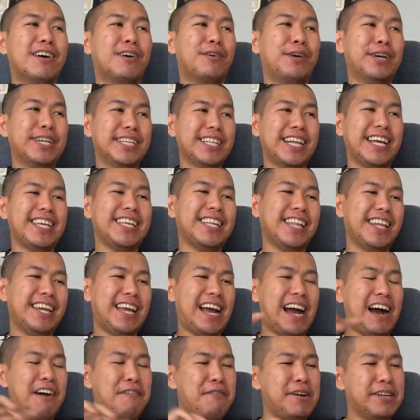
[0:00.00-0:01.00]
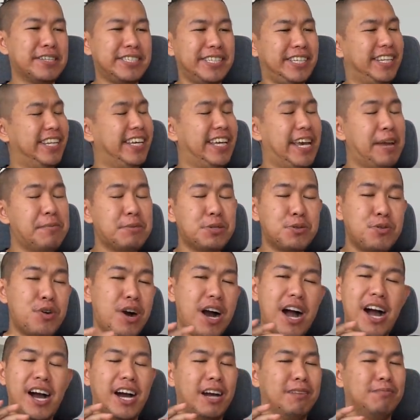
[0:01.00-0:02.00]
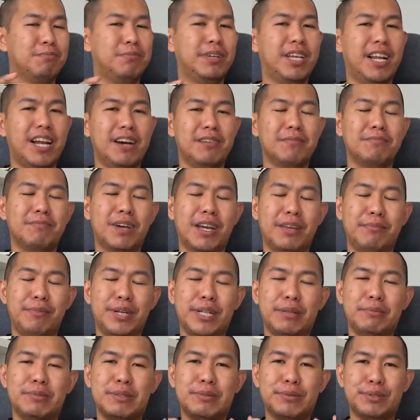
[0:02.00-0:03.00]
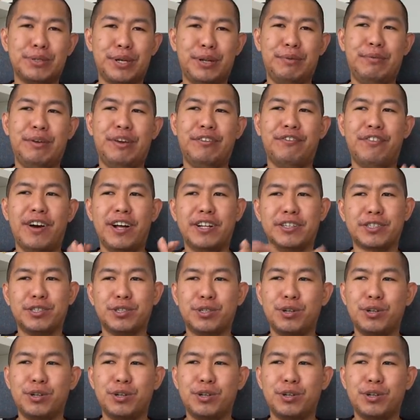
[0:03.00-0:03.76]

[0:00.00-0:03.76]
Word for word: kalau ditanya dari awal seeding games gue nggak akan bilang main hit bisa masuk NBA Finals.